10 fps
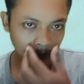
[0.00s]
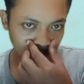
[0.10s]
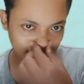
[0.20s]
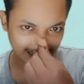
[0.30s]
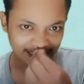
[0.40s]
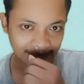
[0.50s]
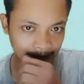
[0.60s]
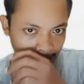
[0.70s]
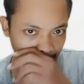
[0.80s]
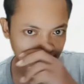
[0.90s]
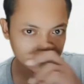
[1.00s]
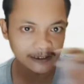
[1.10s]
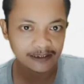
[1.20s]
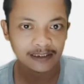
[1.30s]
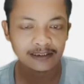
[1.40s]
tendanya kemarin
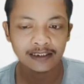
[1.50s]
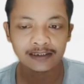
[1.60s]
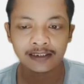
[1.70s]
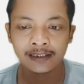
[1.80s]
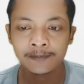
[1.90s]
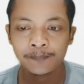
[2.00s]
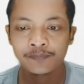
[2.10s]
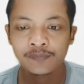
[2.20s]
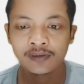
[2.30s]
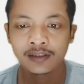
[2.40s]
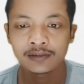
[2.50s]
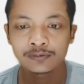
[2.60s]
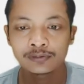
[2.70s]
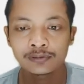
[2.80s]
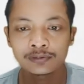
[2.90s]
sudah saya setting dan
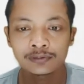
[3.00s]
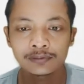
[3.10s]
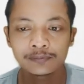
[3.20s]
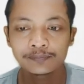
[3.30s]
untuk